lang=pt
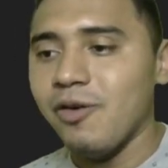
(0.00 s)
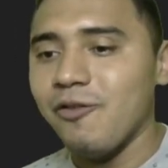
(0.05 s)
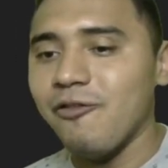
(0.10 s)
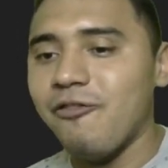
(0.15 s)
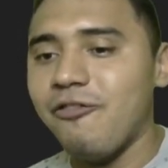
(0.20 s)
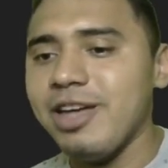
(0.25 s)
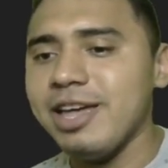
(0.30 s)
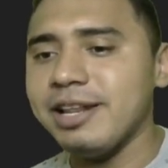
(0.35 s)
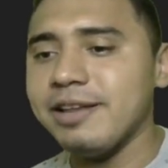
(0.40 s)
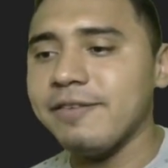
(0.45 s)

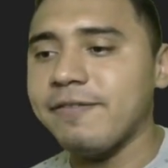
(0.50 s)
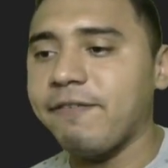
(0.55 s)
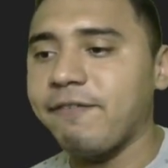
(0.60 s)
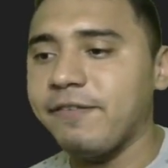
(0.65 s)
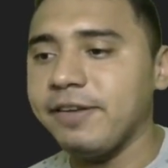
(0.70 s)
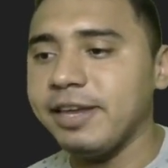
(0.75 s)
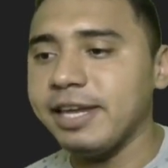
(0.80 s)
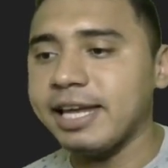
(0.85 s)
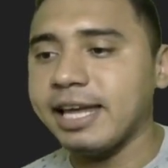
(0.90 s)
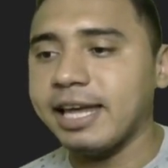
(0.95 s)

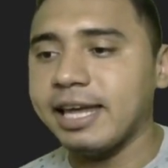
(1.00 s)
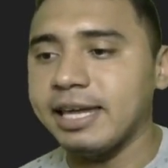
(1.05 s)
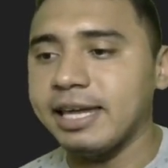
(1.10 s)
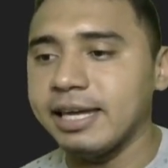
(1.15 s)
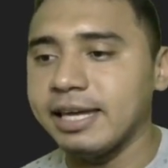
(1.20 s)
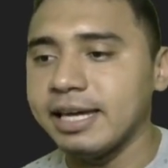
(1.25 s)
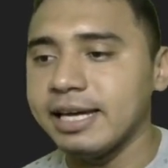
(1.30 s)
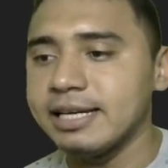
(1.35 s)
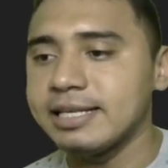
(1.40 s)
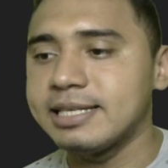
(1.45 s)

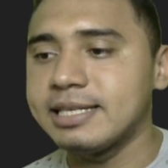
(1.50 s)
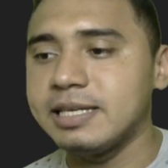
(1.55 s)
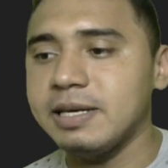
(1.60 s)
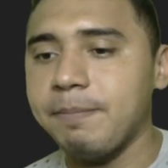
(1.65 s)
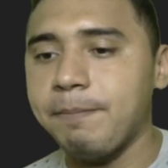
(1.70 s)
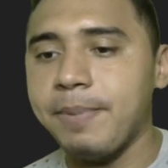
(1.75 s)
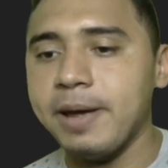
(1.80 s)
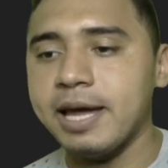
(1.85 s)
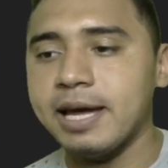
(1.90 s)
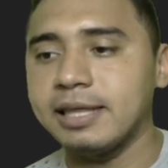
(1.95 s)
verifique se
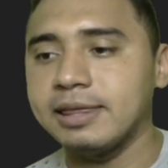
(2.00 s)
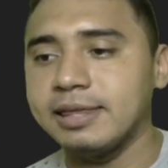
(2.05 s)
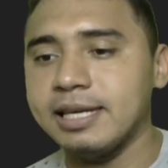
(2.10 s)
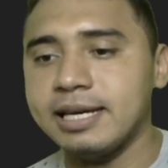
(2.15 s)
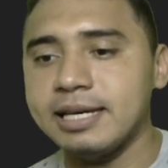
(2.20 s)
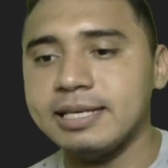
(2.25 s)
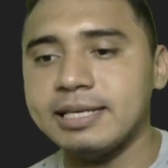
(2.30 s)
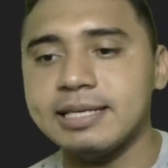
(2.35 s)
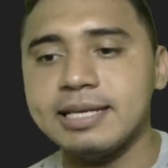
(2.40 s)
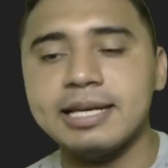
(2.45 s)

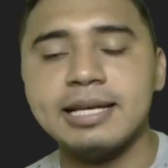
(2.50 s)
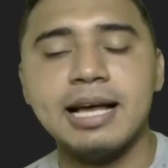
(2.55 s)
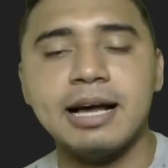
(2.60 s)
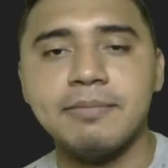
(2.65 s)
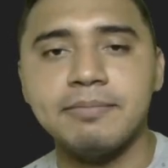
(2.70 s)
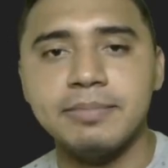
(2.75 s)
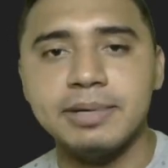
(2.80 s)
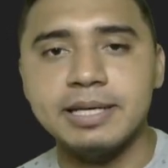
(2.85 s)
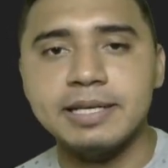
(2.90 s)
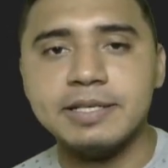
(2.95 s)
pertencem à
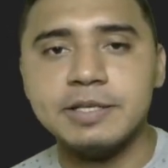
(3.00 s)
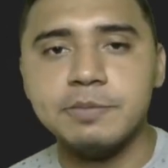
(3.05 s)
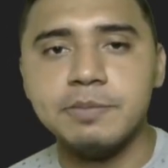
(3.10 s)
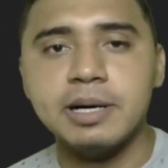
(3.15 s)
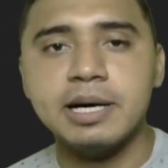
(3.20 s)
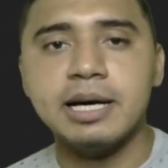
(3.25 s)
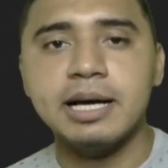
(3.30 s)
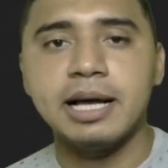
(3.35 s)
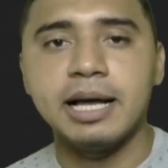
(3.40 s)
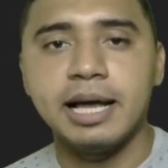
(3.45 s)

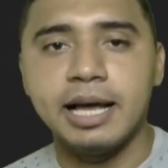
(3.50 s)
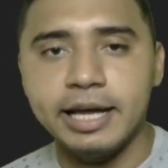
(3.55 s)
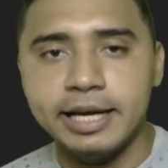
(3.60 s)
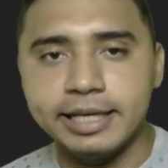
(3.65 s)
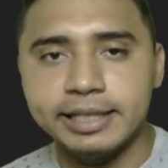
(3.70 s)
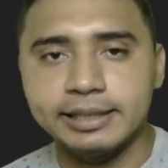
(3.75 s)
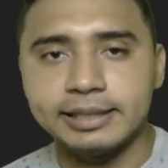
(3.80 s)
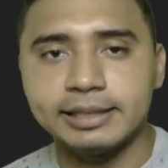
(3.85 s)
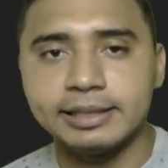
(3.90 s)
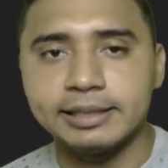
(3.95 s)
mesma
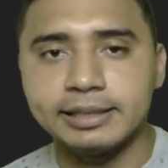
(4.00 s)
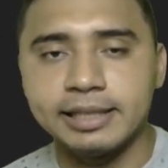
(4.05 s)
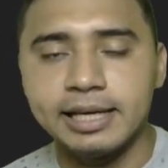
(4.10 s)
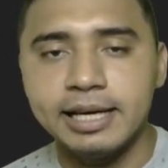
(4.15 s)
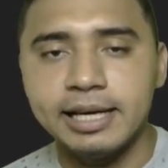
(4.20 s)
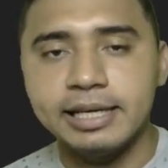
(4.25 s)
reta.